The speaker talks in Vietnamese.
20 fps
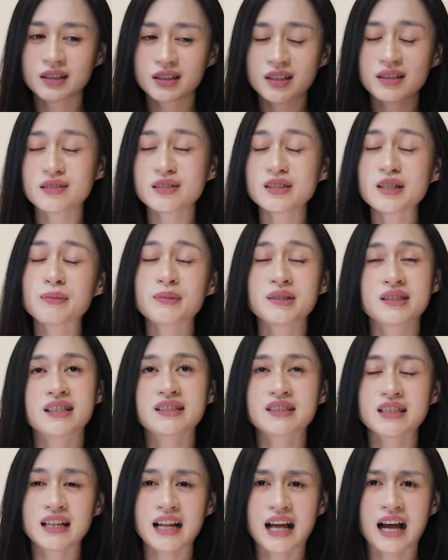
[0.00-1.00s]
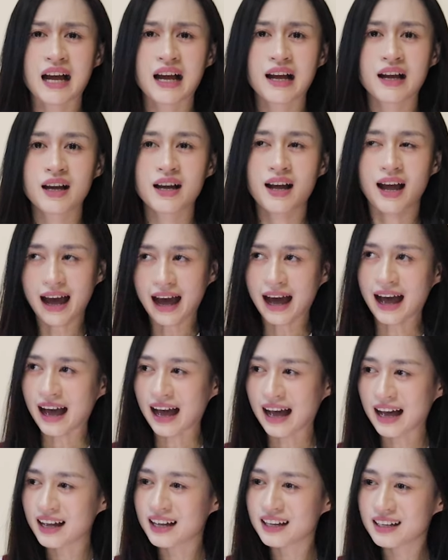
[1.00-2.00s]
thì tự nhiên mình nhận ra là
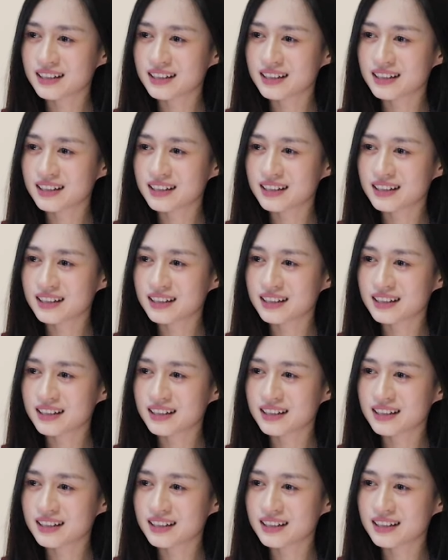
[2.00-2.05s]
à